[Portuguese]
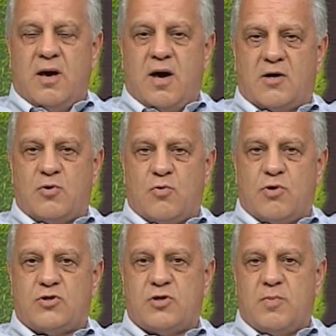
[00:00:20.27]
a que o
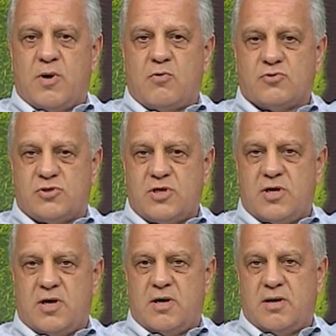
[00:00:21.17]
Curitiba
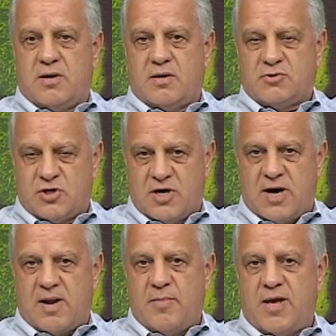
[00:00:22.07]
consiga
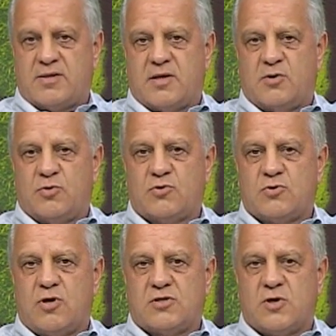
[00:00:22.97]
chegar à meta que todos
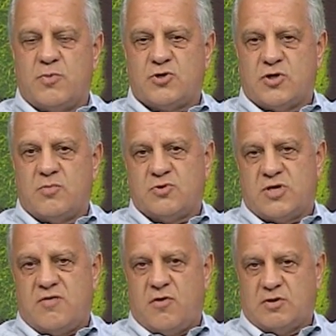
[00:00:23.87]
nós almejamos,
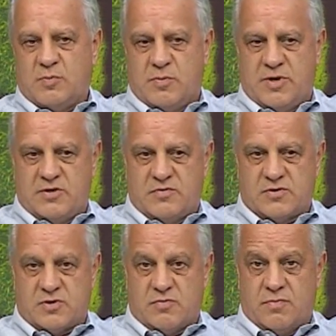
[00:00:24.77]
que é a volta à primeira
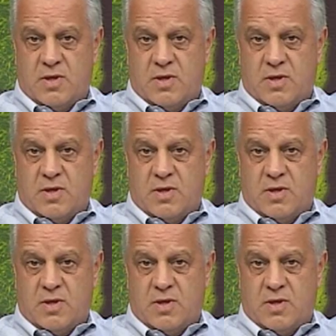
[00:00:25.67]
divisão.